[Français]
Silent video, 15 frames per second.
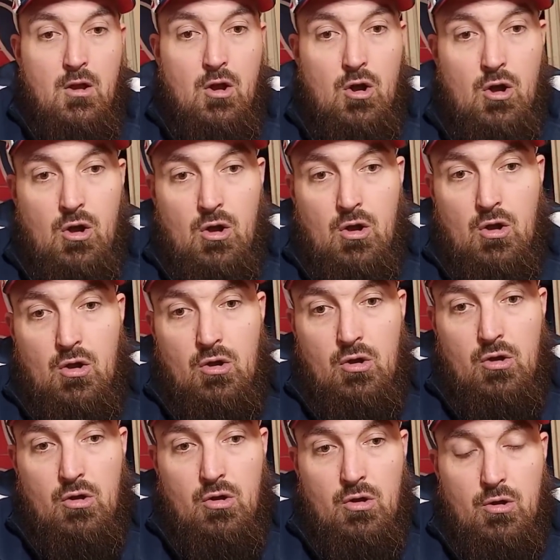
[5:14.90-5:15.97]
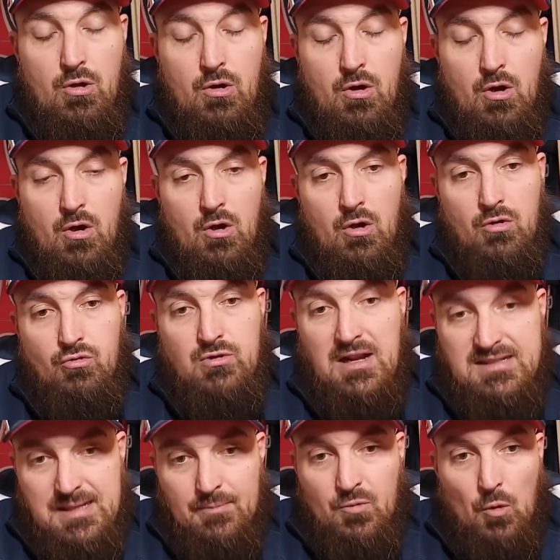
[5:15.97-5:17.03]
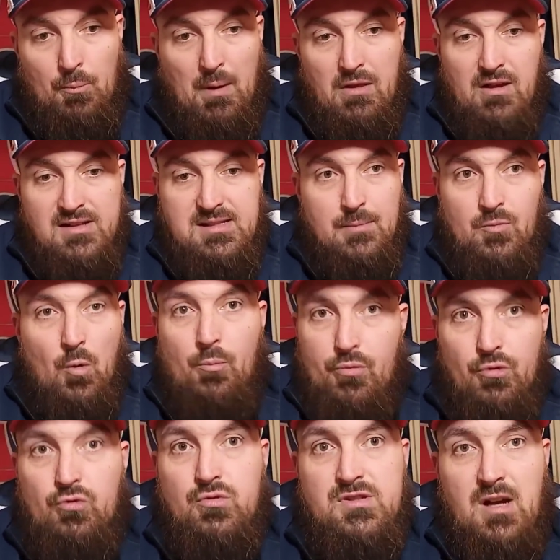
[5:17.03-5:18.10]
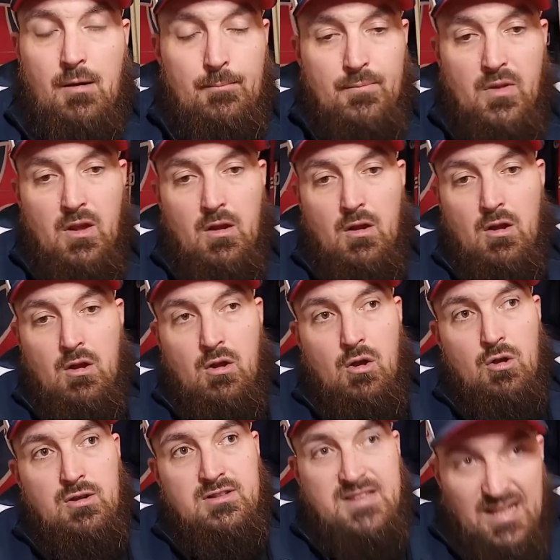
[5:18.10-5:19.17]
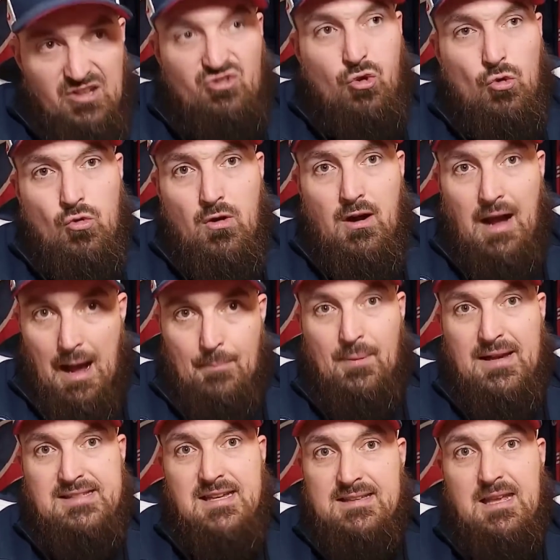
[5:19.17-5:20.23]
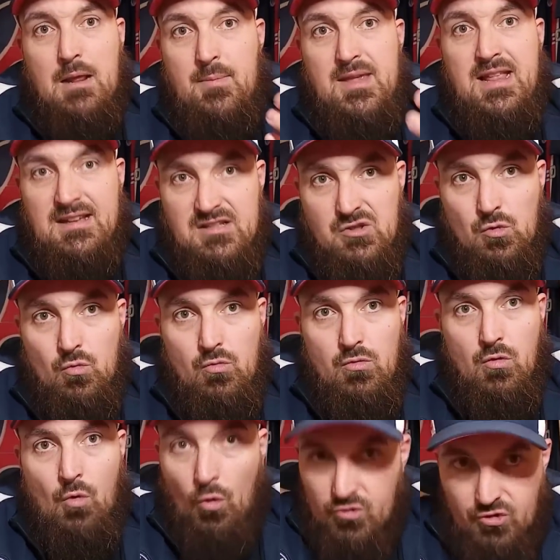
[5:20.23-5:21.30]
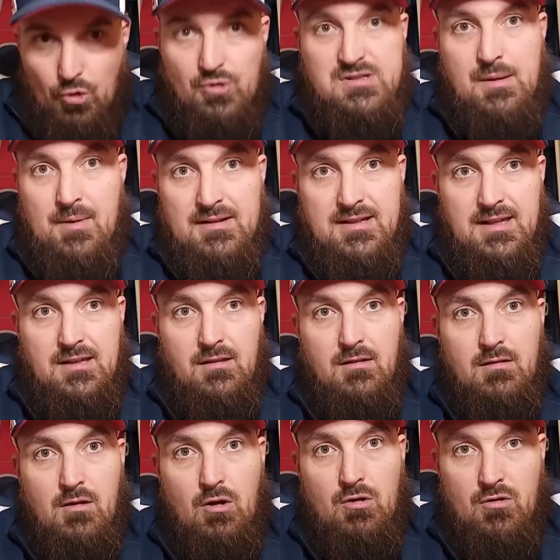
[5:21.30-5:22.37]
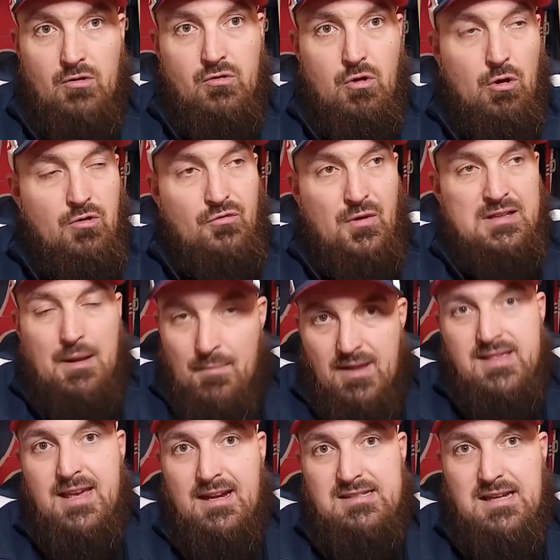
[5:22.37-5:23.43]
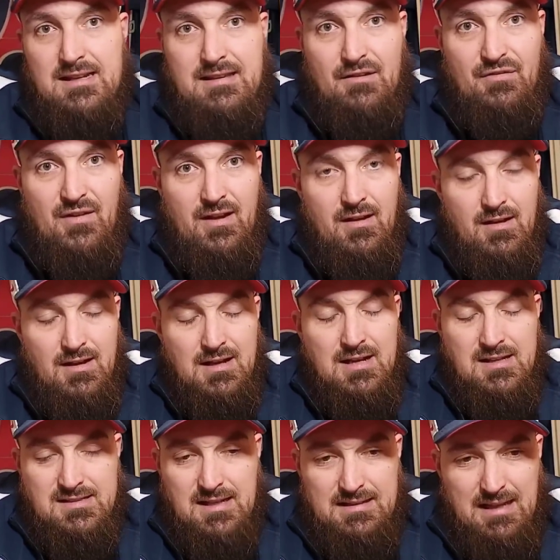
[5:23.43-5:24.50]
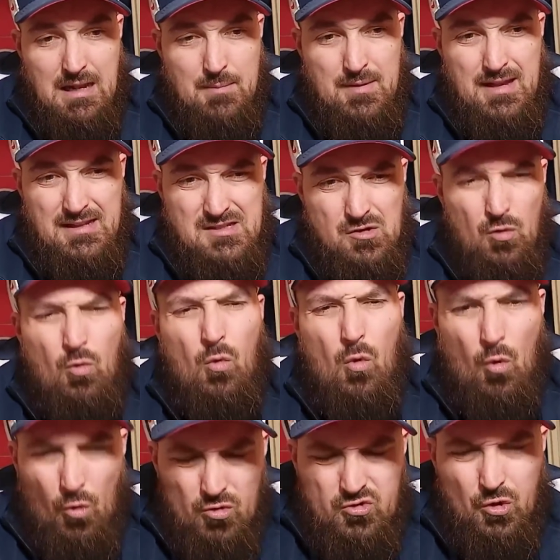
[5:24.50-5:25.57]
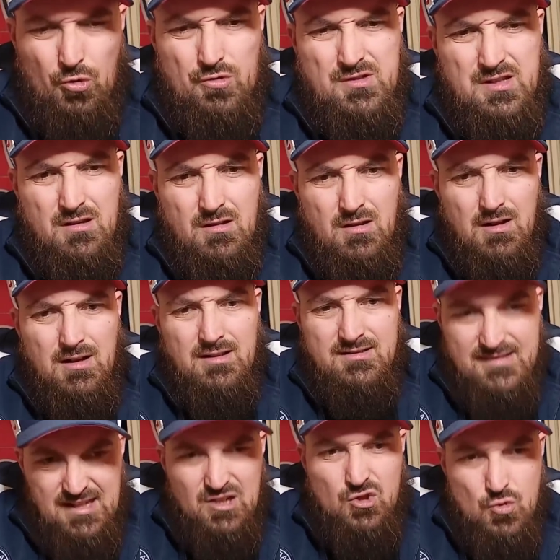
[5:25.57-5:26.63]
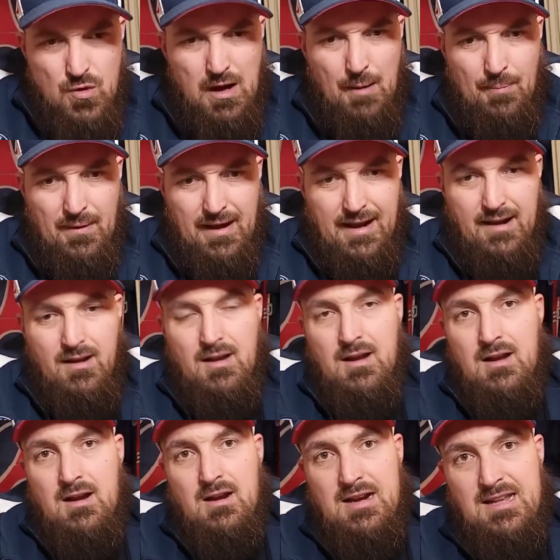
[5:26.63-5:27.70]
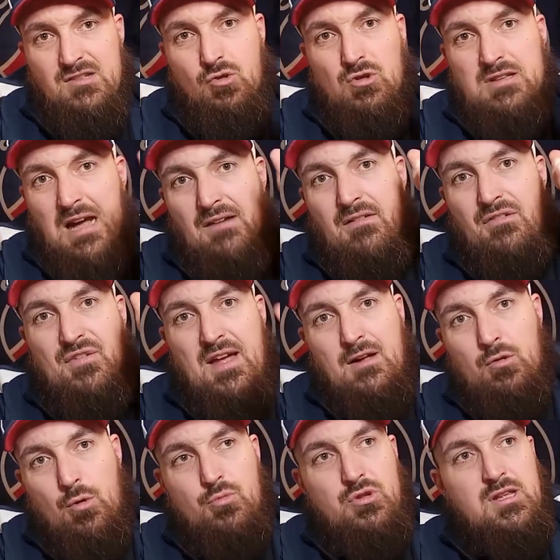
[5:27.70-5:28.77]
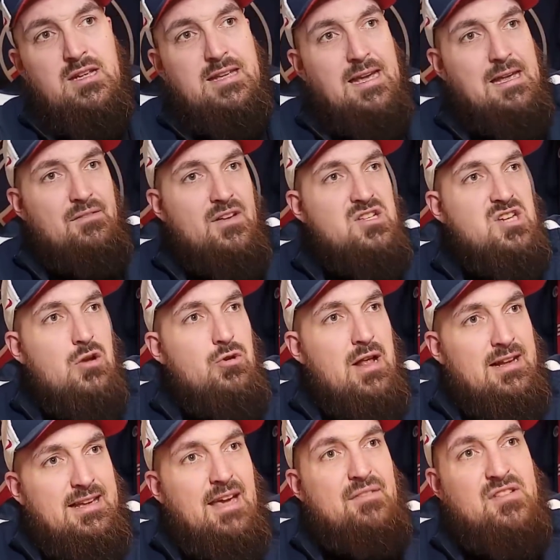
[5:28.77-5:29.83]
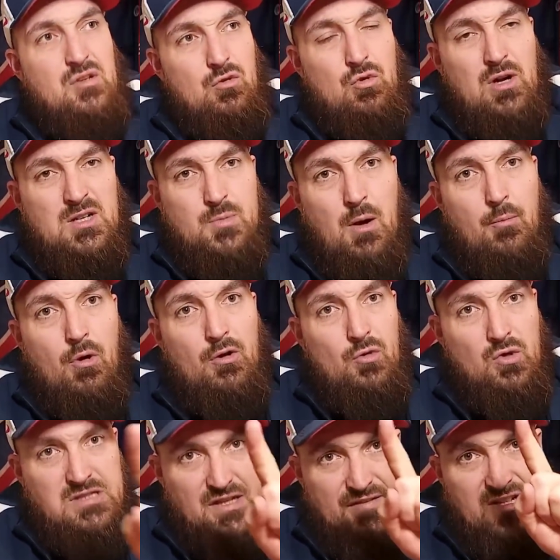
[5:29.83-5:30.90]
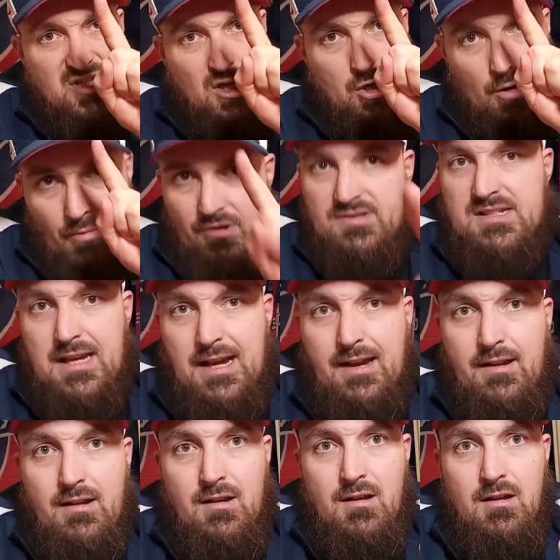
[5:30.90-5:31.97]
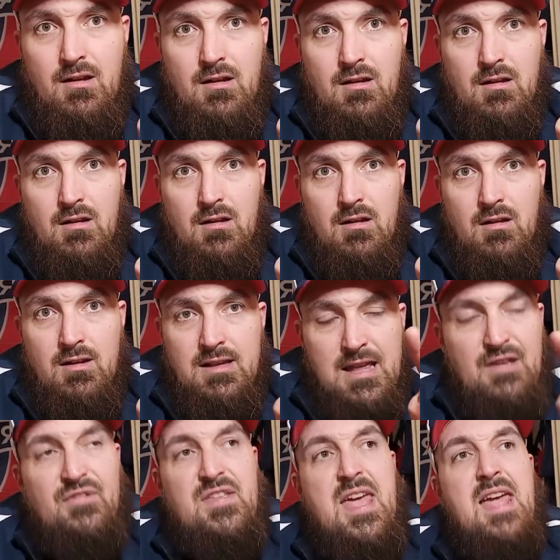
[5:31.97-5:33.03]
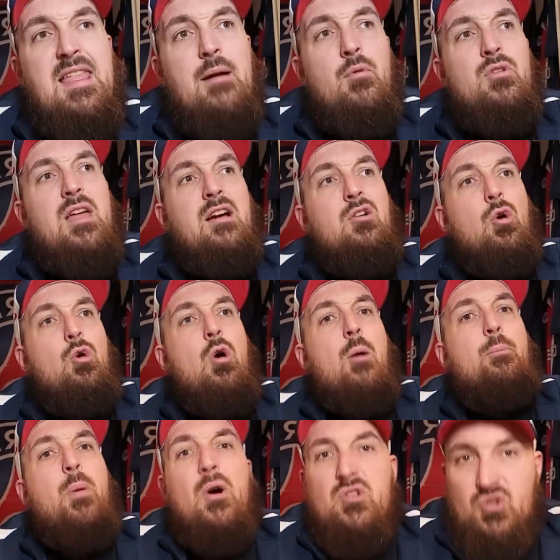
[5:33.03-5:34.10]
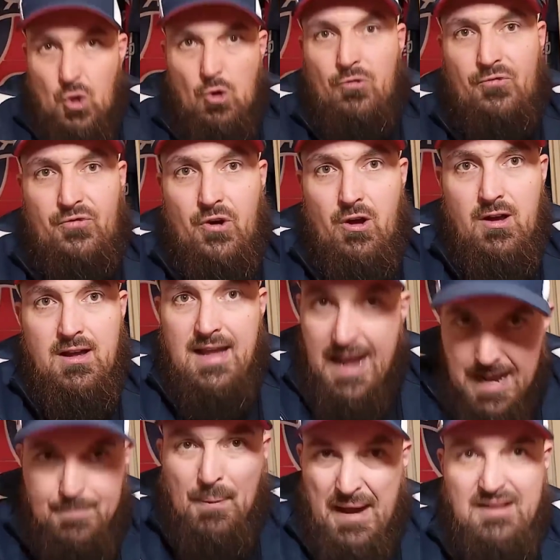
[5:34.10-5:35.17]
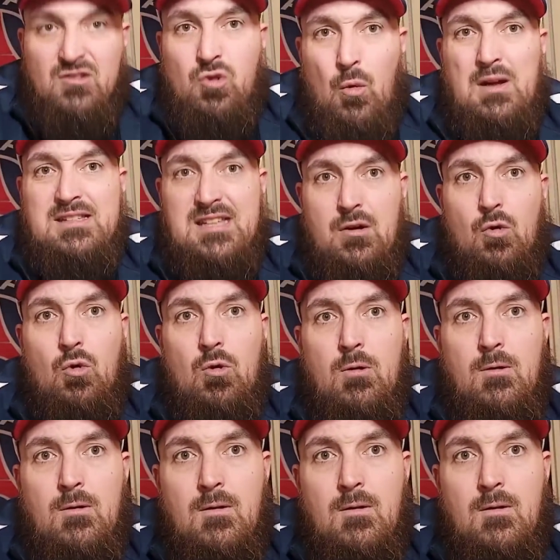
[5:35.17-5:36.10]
Euh, nous n'acceptons pas, n'acceptons plus tout ça. Dix jours après cette élimination honteuse à Madrid, encore une fois de la manière que ça a été fait, cette élimination honteuse, dix jours après, les Ultras avaient fait un communiqué, il y avait déjà eu la grève des encouragements à Bordeaux, ça avait déjà commencé. Ils viennent à Monaco en pantoufles et ils prennent 3-0.